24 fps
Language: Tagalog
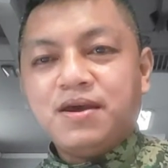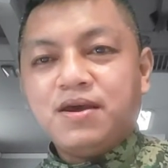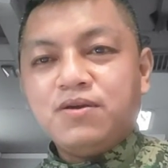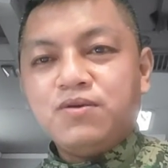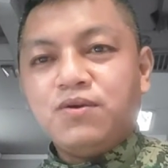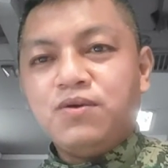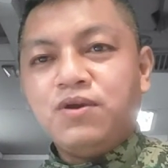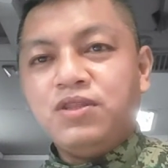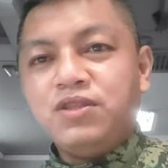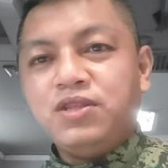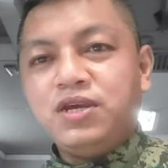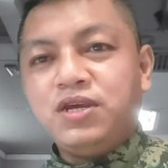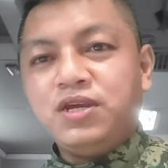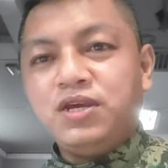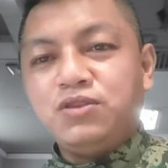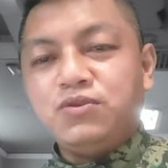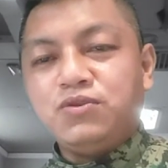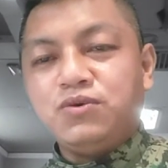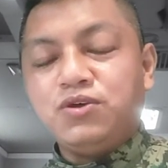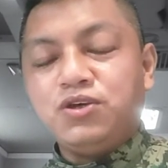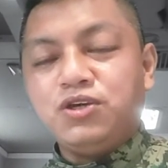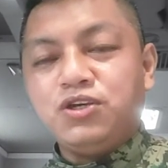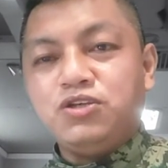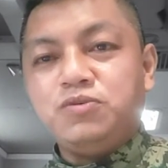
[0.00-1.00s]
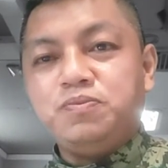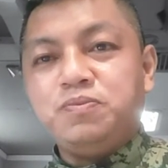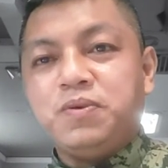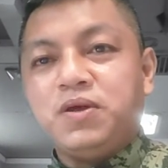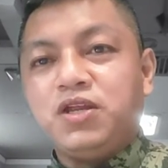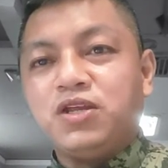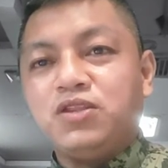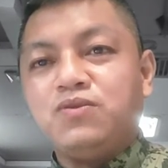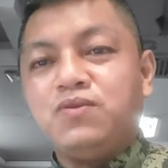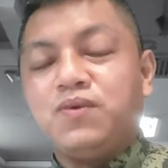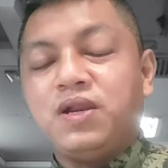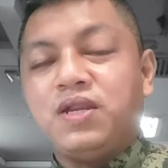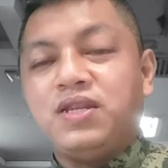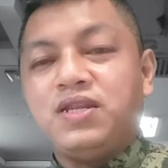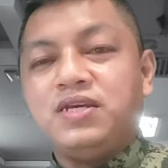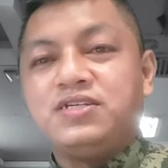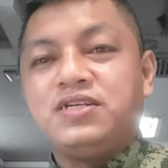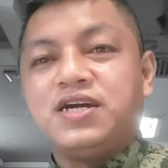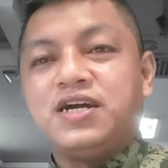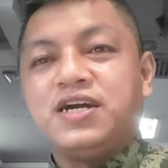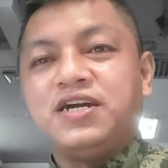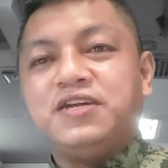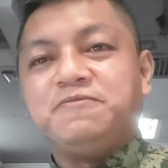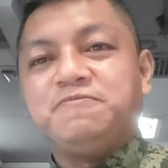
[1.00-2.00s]
kung hindi ito'y spiritual na
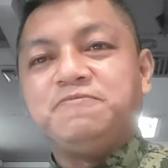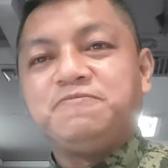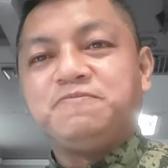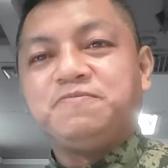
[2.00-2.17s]
sakit.